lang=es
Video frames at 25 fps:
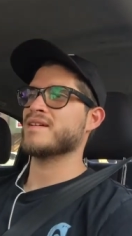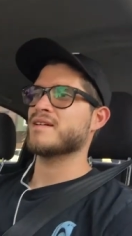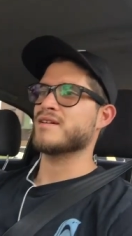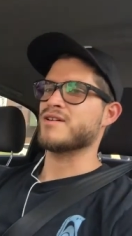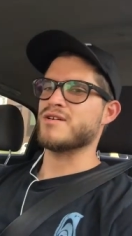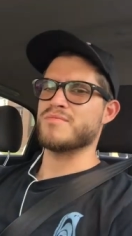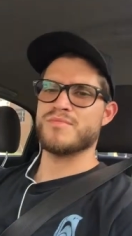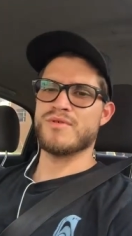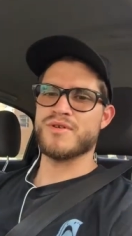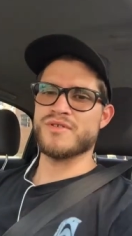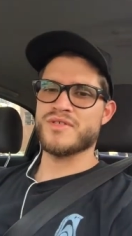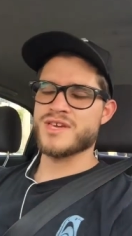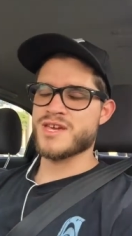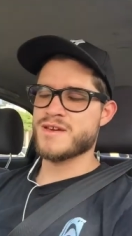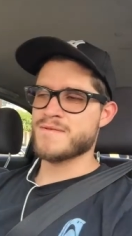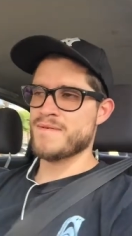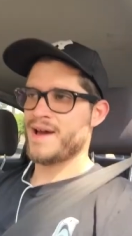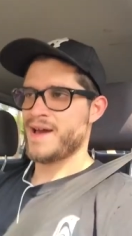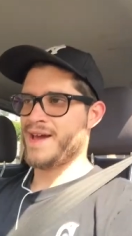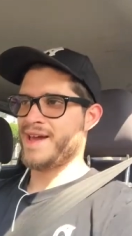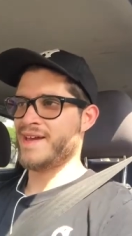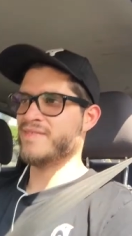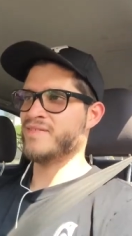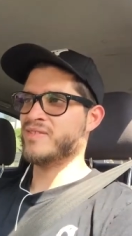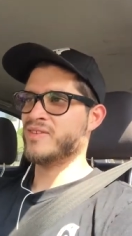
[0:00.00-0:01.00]
Como
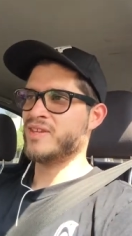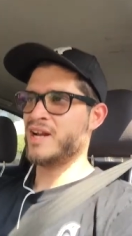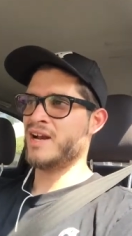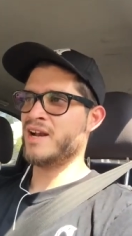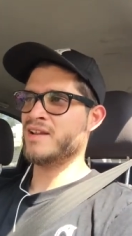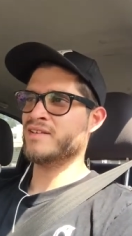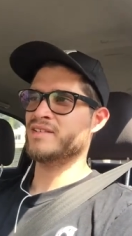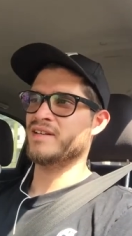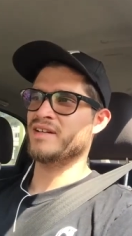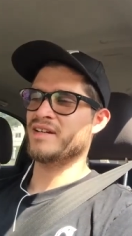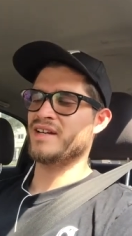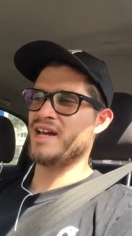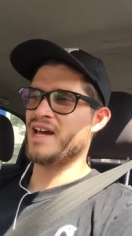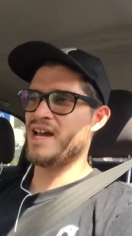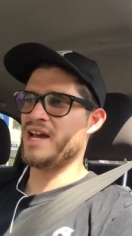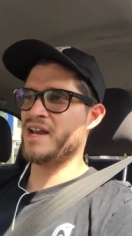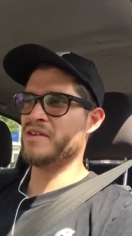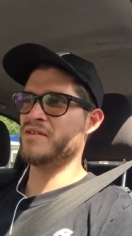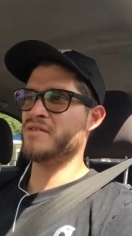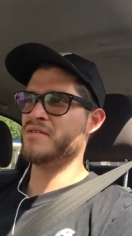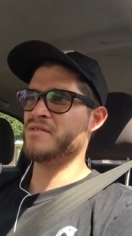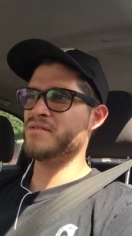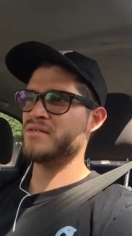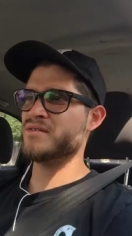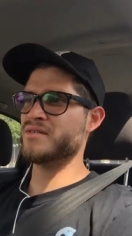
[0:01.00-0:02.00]
diva, entra al
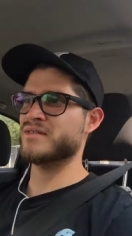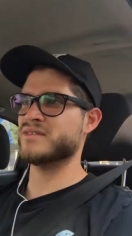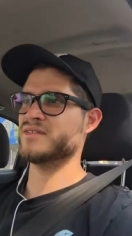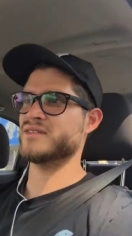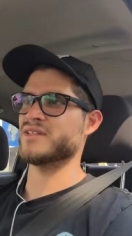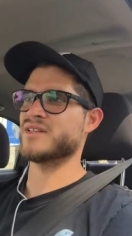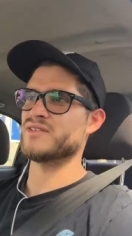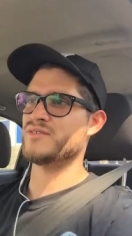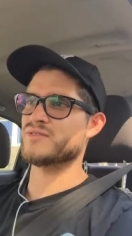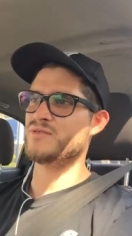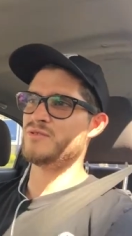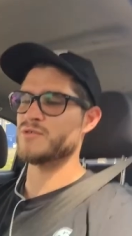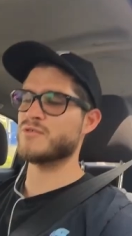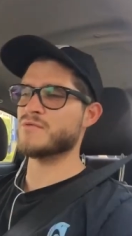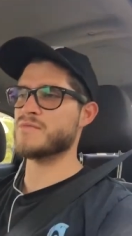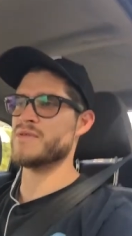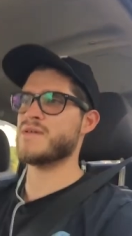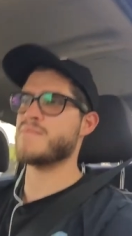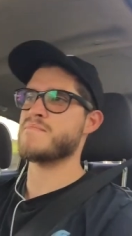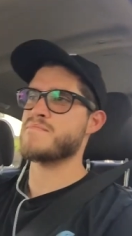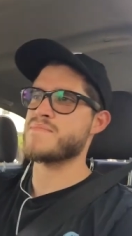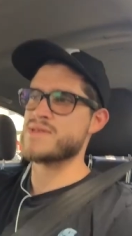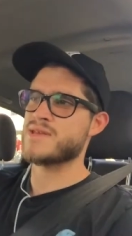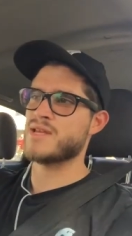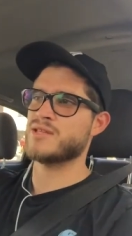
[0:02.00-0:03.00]
escenario, se sube y
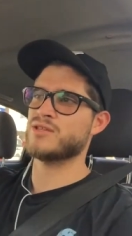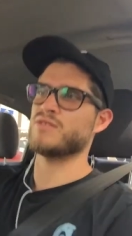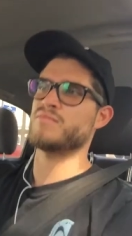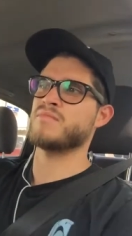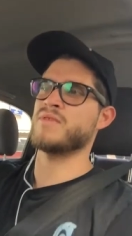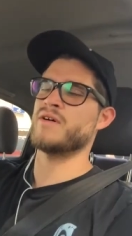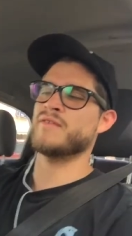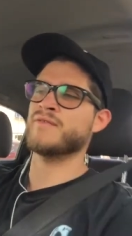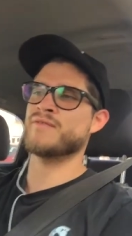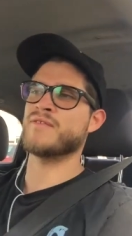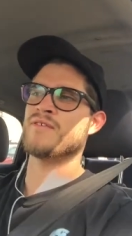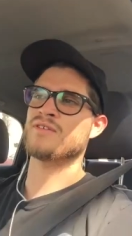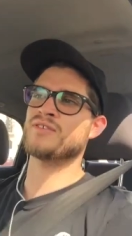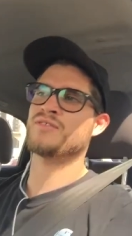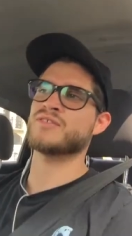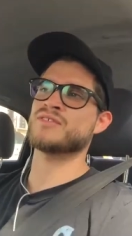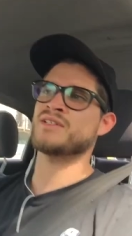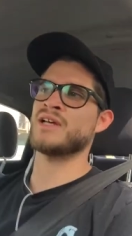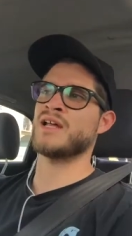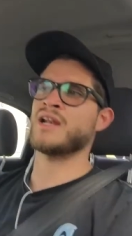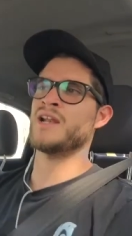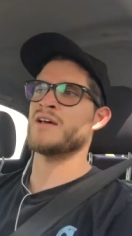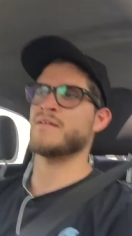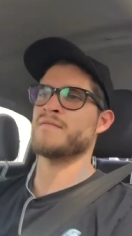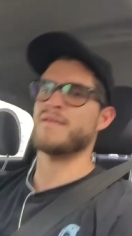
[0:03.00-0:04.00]
empieza a tomar fotos
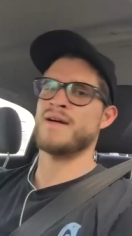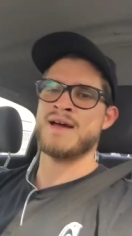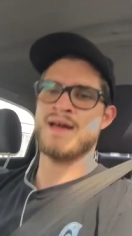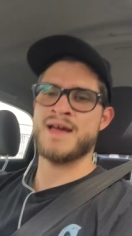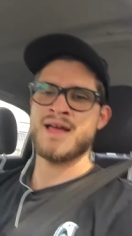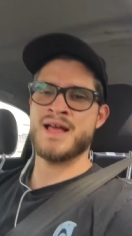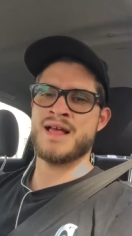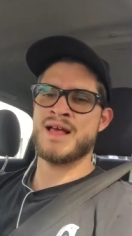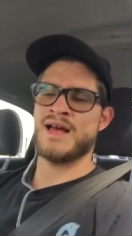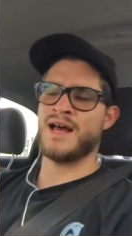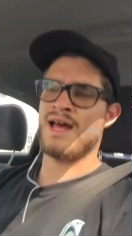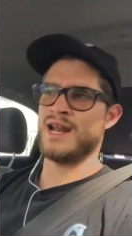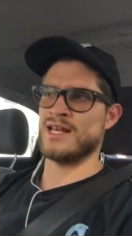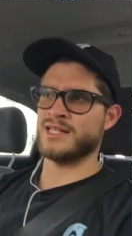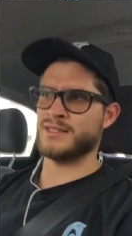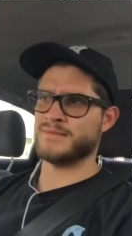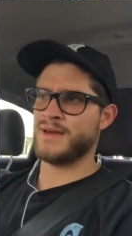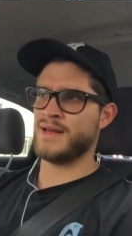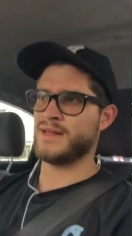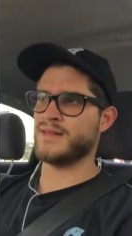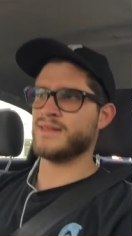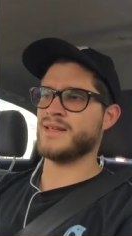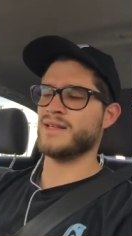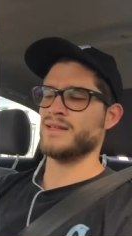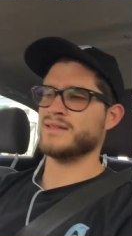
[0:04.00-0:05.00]
a, a las
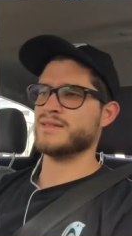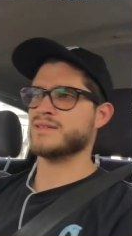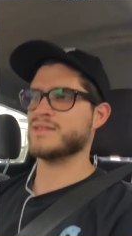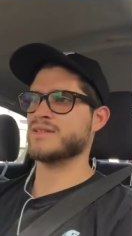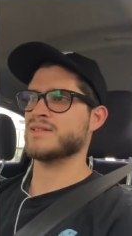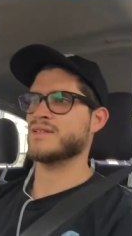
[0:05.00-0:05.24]
bandas,